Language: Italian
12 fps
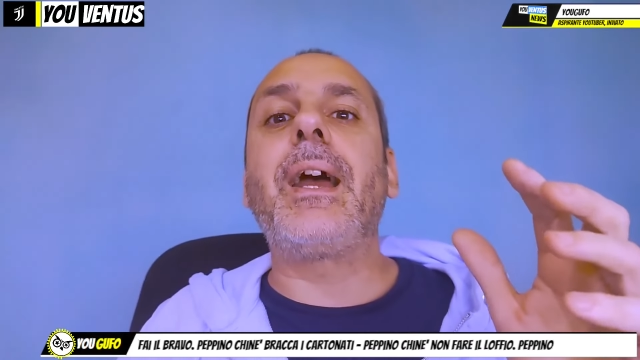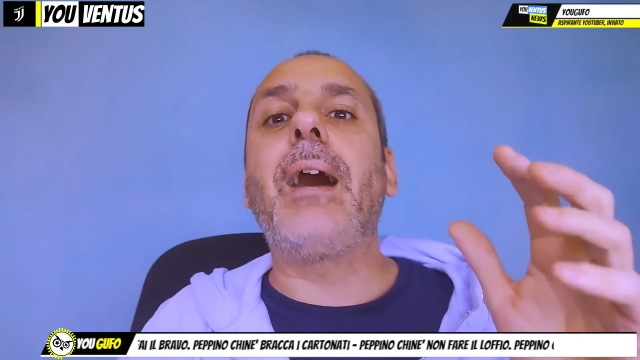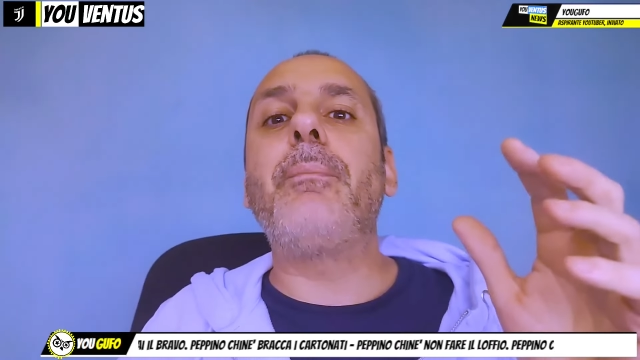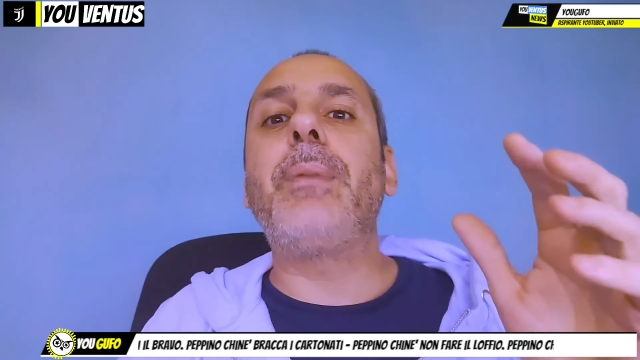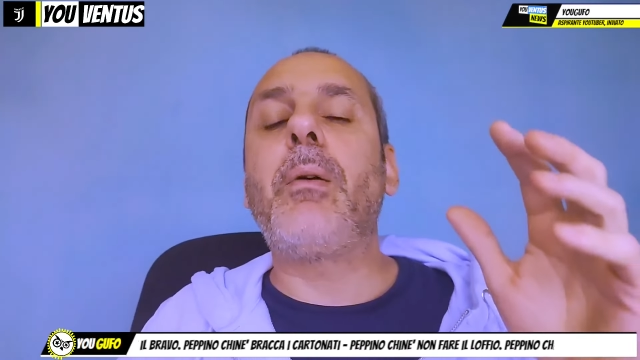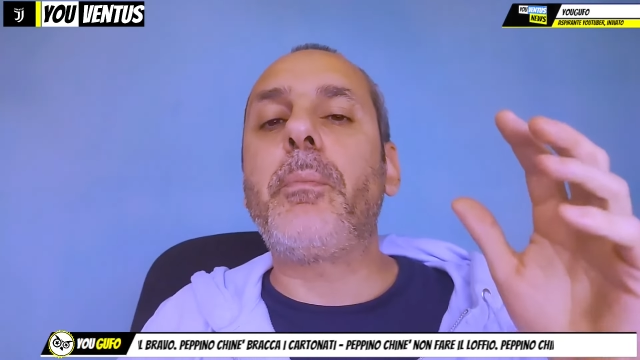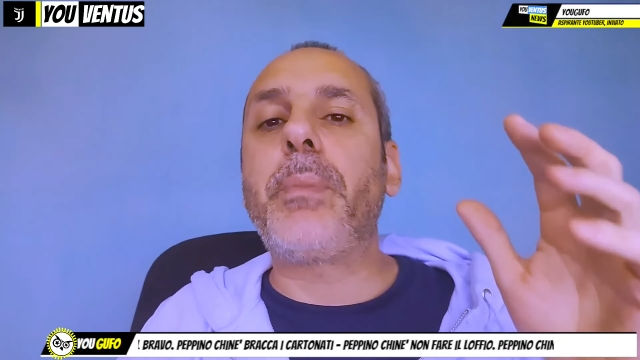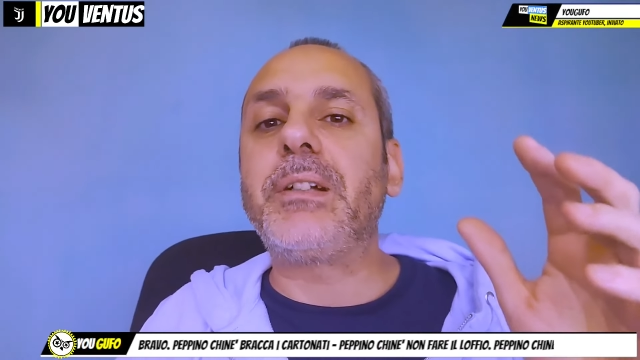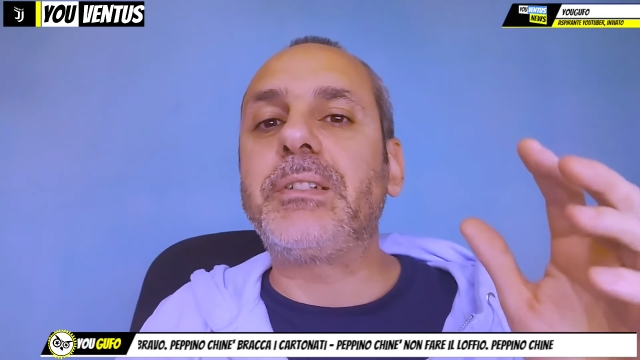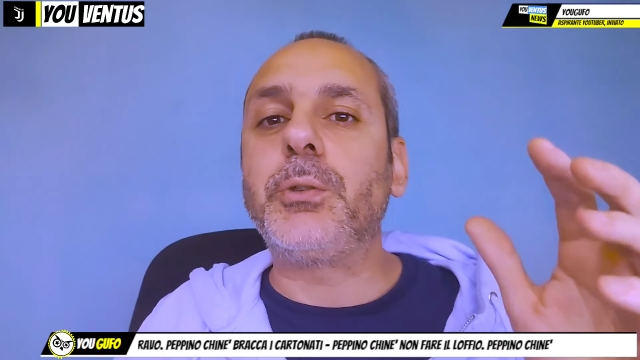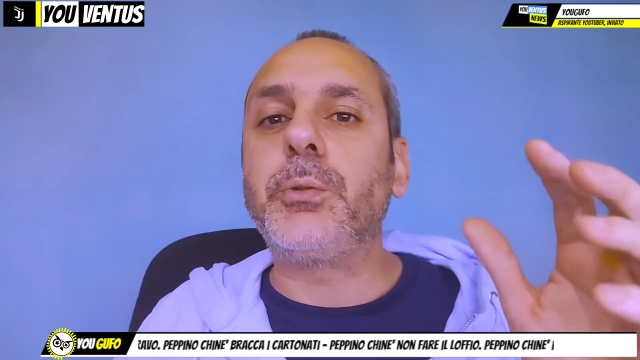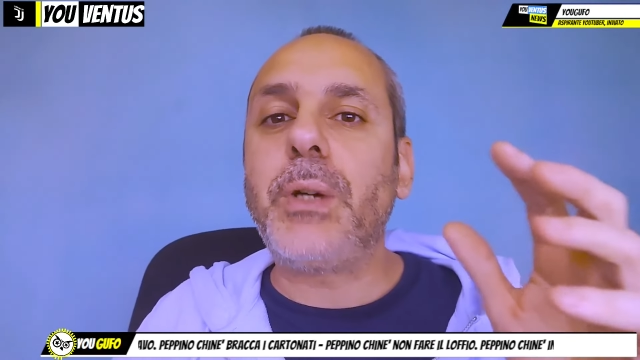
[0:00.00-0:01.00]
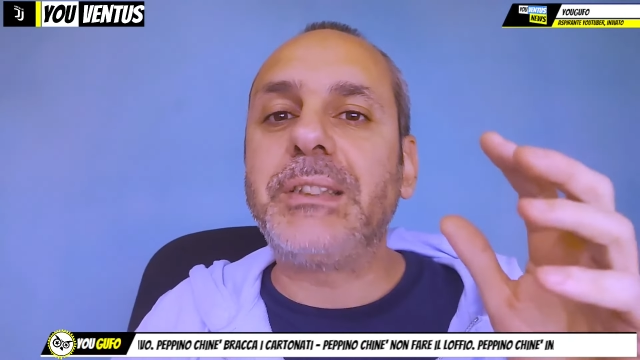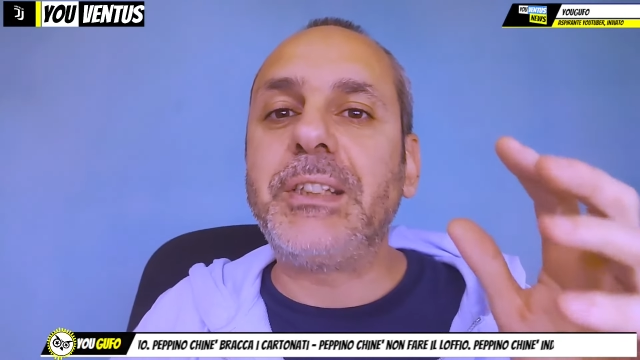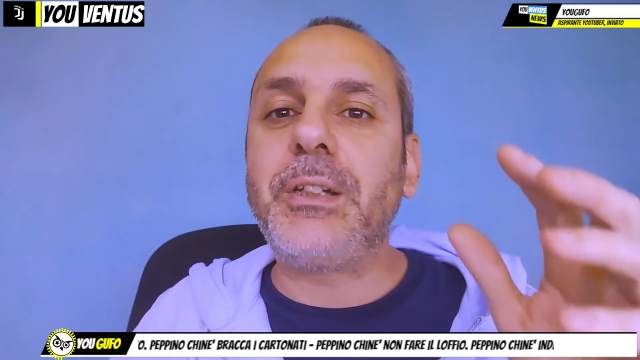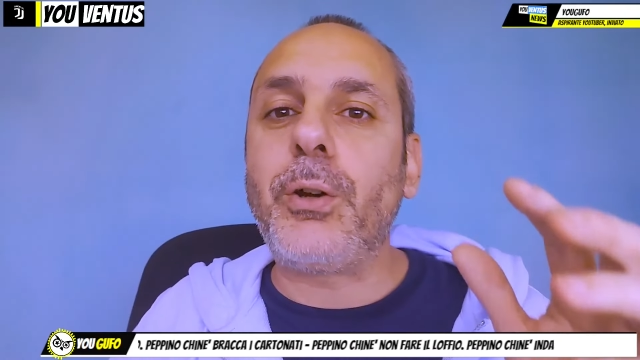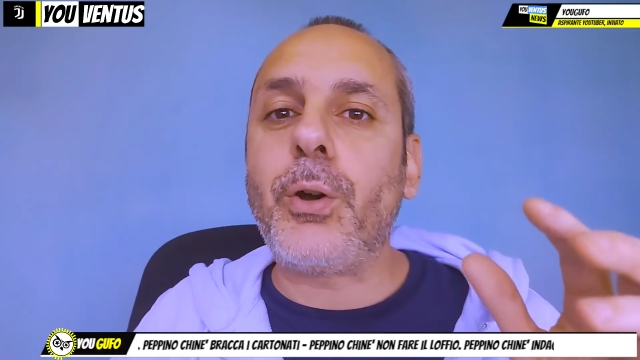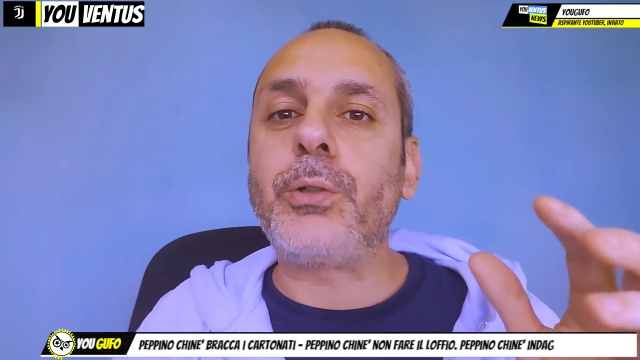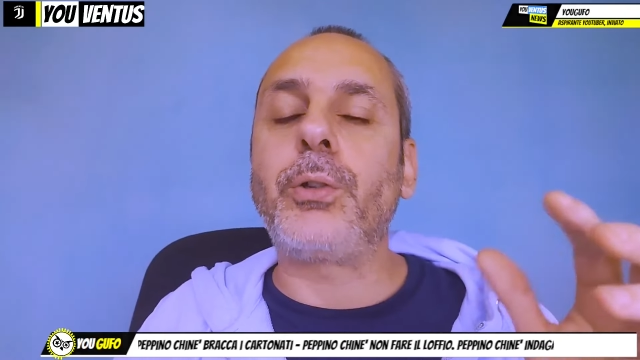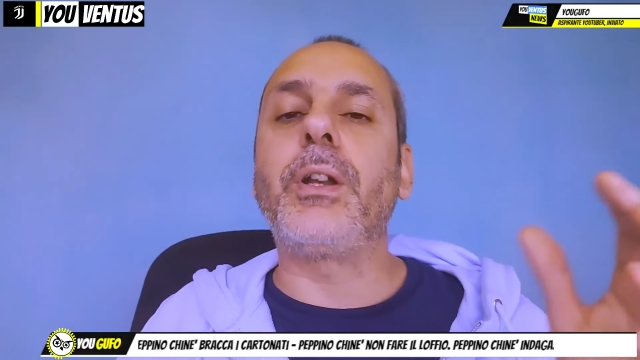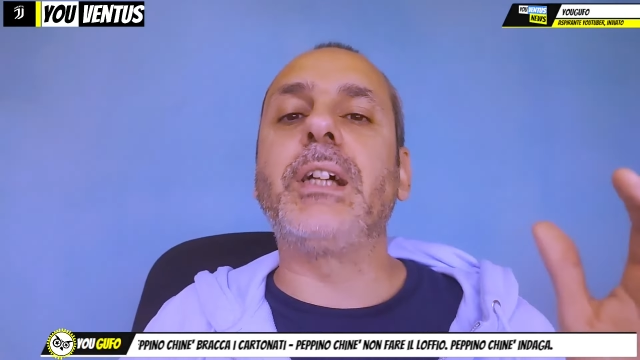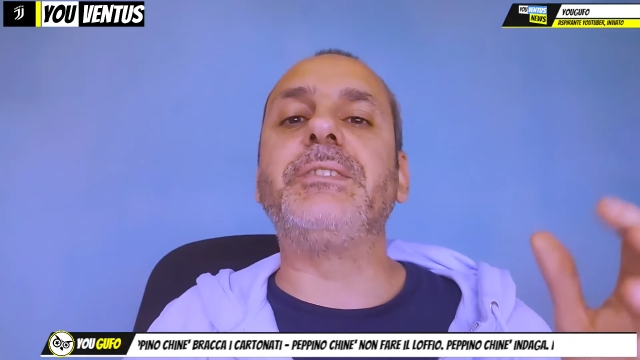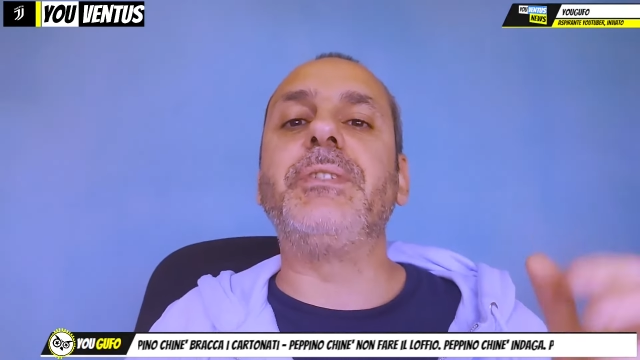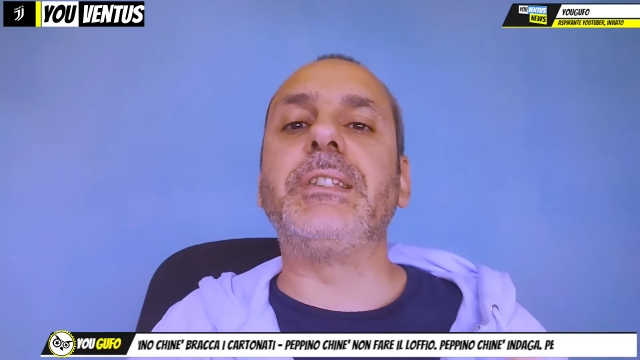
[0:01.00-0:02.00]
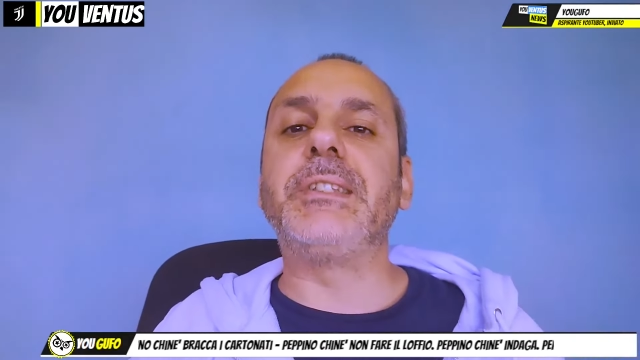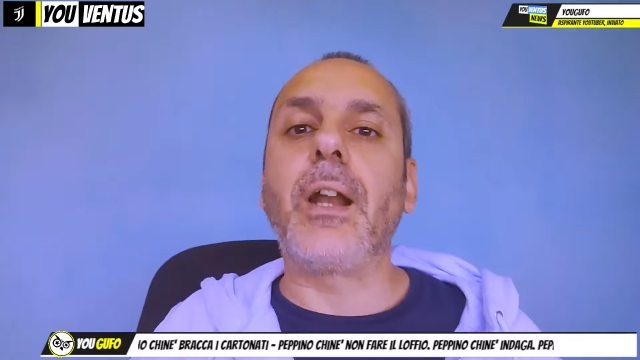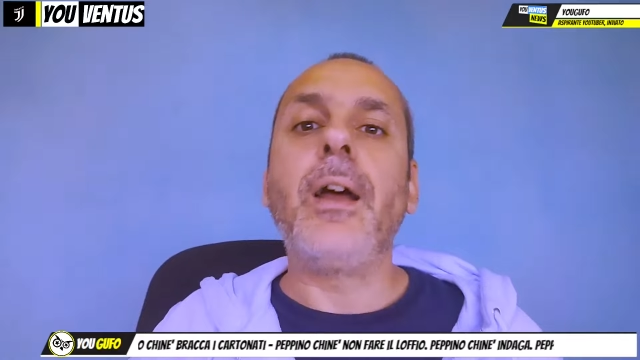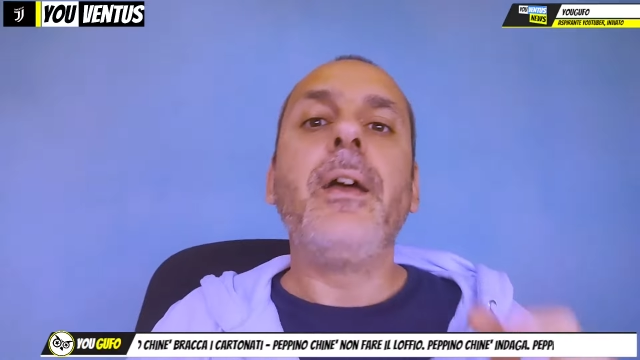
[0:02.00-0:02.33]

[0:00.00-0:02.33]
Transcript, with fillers: abbiamo perso 2-0 contro la Svizzera.